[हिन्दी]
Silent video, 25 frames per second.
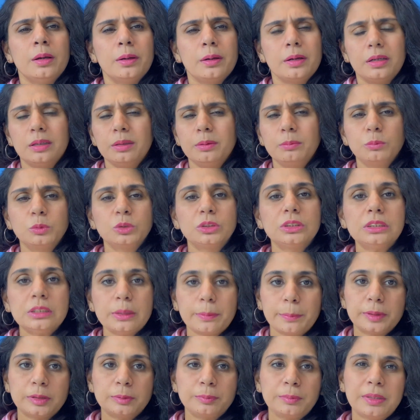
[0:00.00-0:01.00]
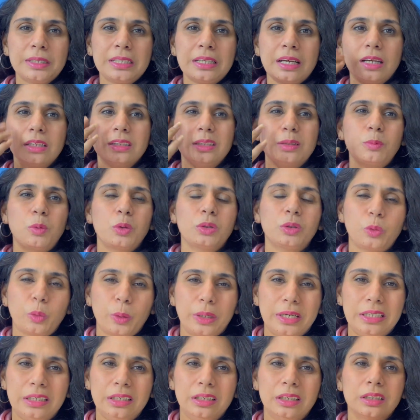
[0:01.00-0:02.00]
Uh, मुझे समझ में नहीं आती बहुत
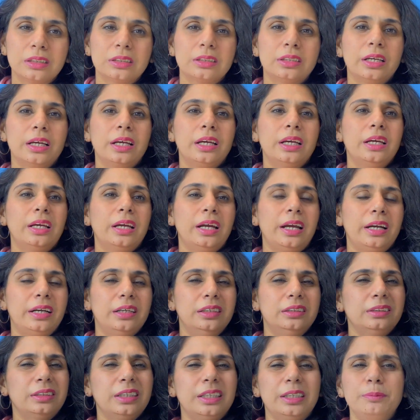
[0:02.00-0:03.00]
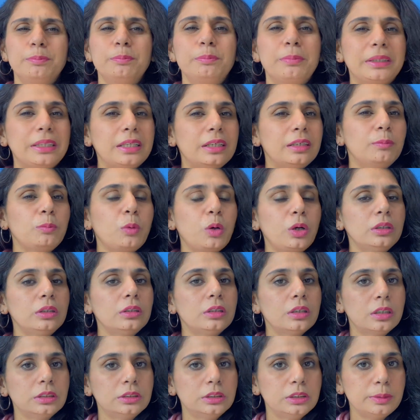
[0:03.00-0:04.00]
ऑयली लगता है एंड देन पता नहीं
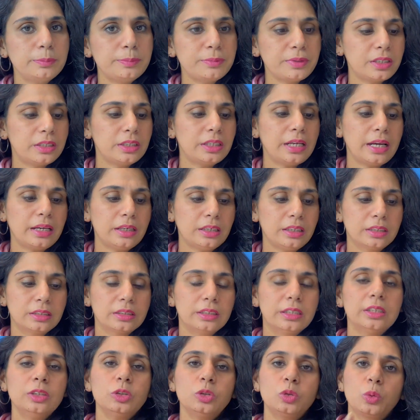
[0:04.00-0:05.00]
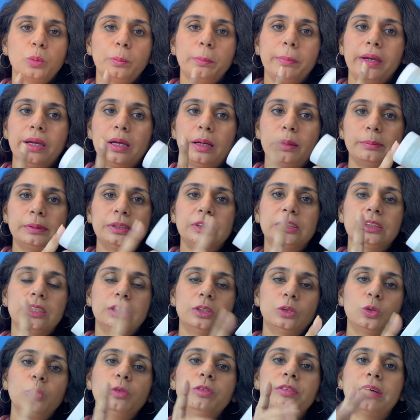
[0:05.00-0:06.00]
बहुत अजीब सा रिएक्ट करते हैं तो मैं हमेशा
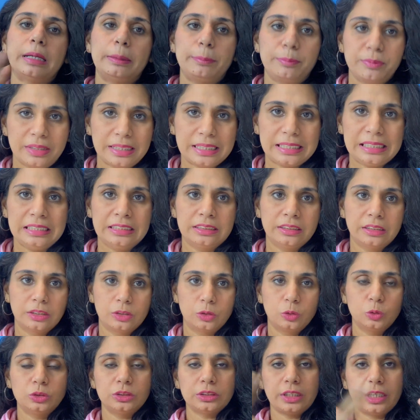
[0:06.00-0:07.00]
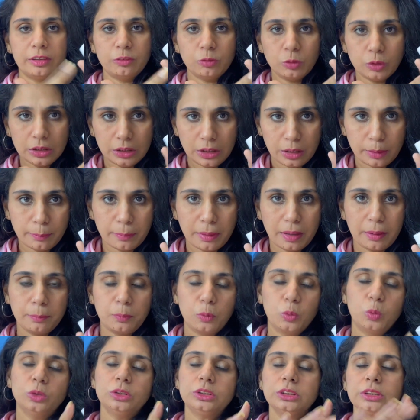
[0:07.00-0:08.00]
इनको वाइप से क्लीन करती हूँ चाहे वो ये बाम
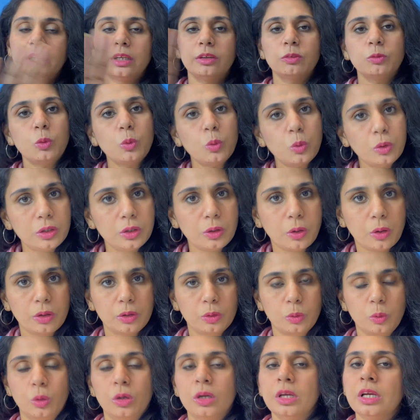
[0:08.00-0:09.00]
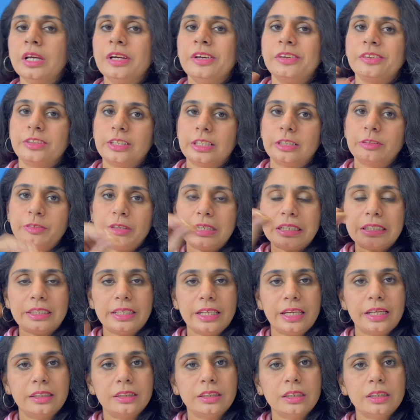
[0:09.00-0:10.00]
हो चाहे वो कोई और हो सिर्फ एक
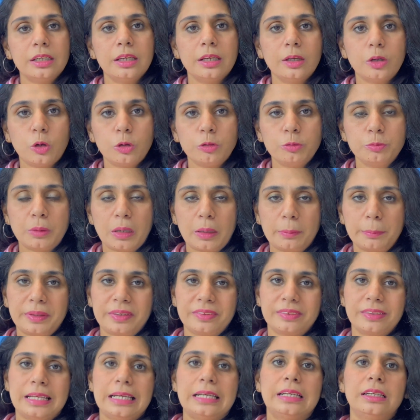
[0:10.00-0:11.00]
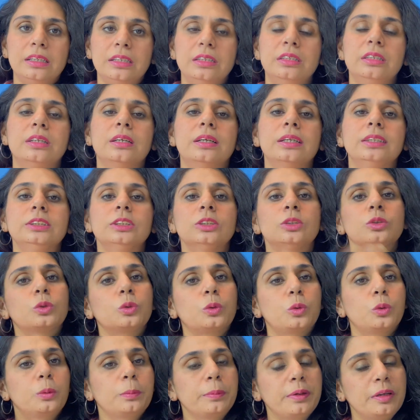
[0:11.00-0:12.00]
टेक द डे ऑफ बाम ऐसा है क्लिनिक का
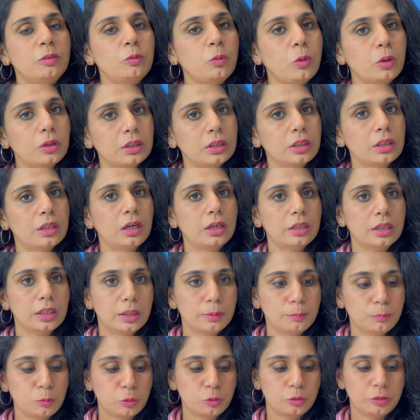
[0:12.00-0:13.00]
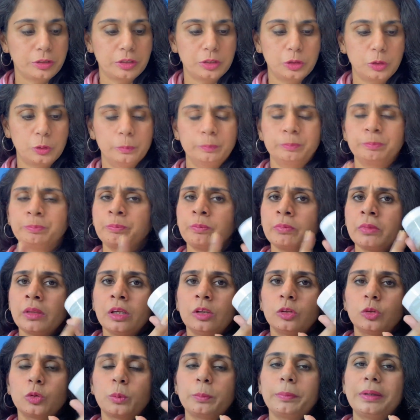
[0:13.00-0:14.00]
जिसको मैं वाटर लगा के रिमूव करती हूँ
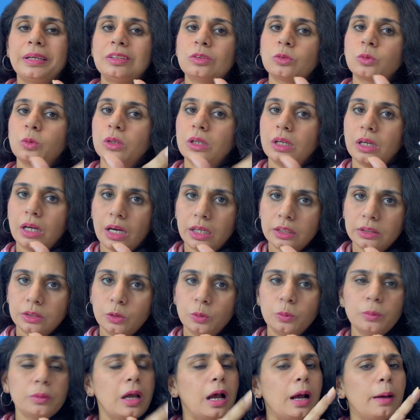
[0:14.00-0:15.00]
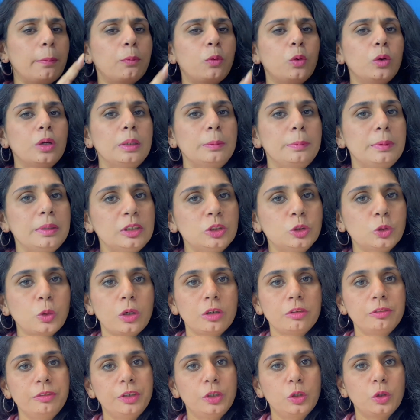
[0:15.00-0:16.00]
तो मैं इसको लगाती हूँ आप कोई भी
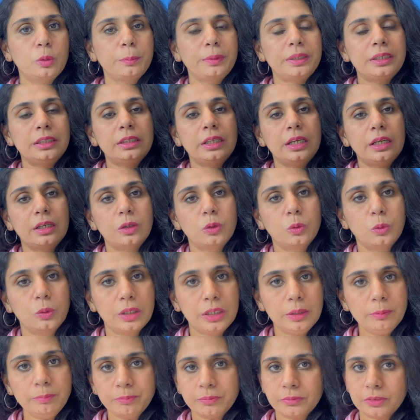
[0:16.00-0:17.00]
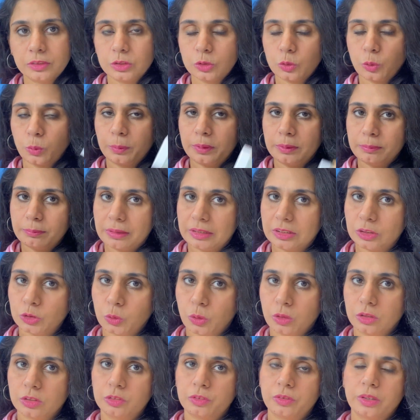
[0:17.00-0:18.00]
शॉर्ट वीडियो मेरी देख लोगे जो भी मैं
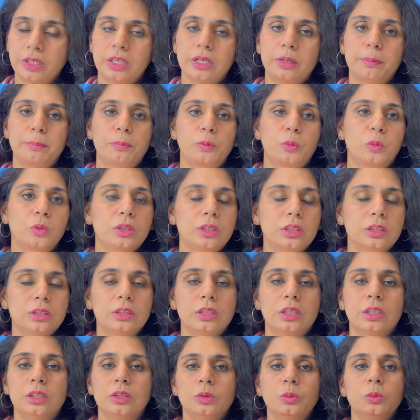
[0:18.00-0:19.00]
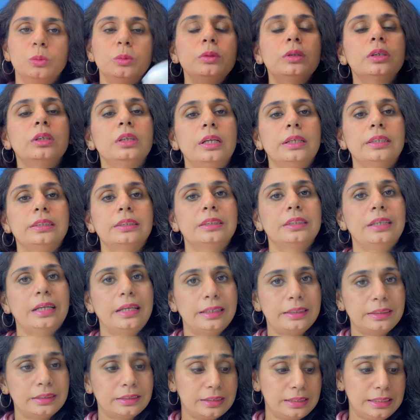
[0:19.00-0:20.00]
शॉर्ट्स वगैरह अपलोड करती रहती हूँ
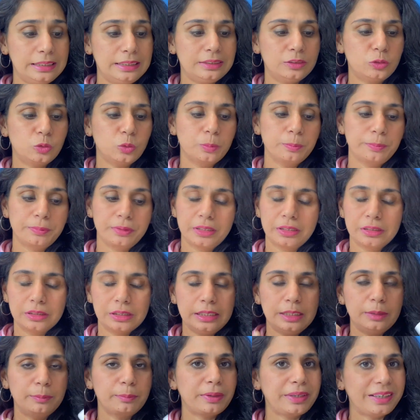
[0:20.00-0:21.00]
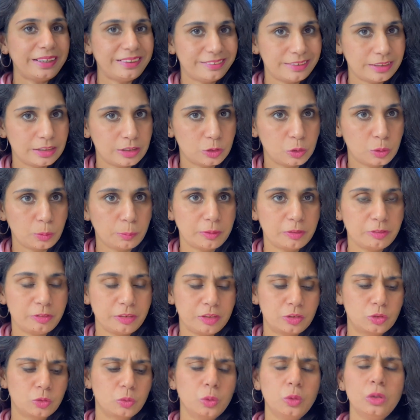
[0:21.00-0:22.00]
क्लीन को क्लीन मैं कैसे करती हूँ अपने
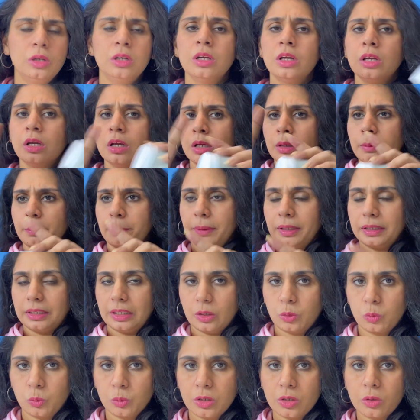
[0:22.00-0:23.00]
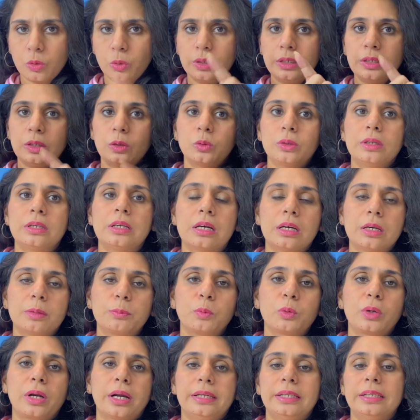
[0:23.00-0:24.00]
फेस को मैं देखूंगी कोई ना कोई अगर
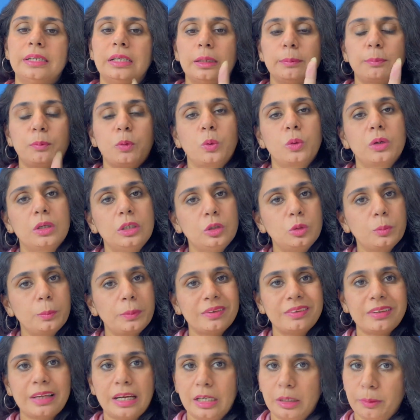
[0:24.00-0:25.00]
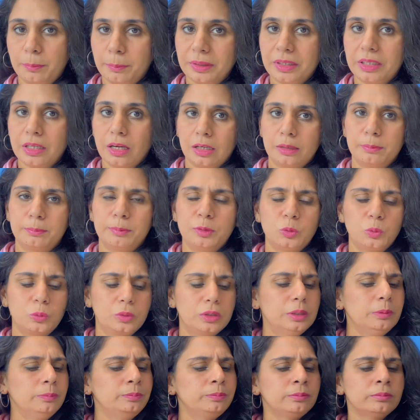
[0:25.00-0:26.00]
पुरानी क्लिप होगी तो मैं साइड में डाल भी
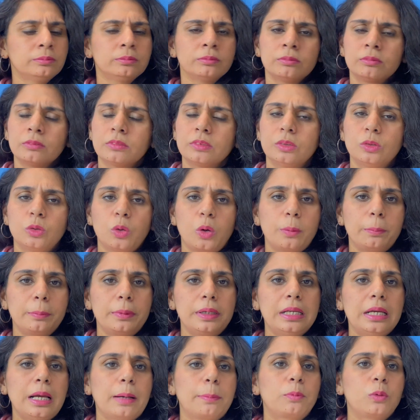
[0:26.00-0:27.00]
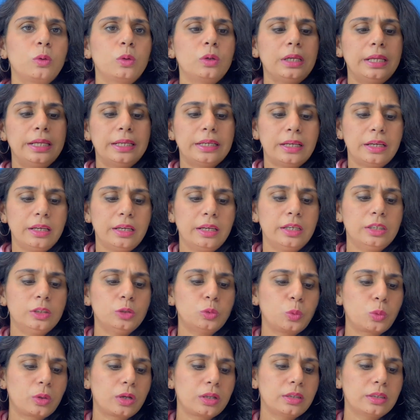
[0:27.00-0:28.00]
दूंगी नॉर्मली आपको लेना है
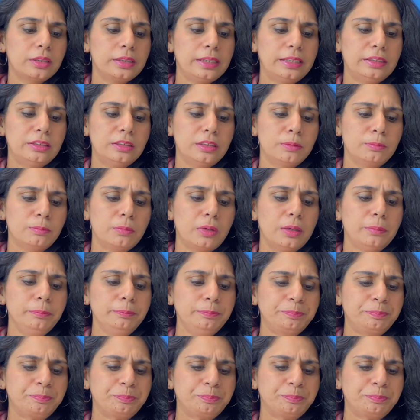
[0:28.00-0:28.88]
थोड़ा सा क्लेंजिंग बाम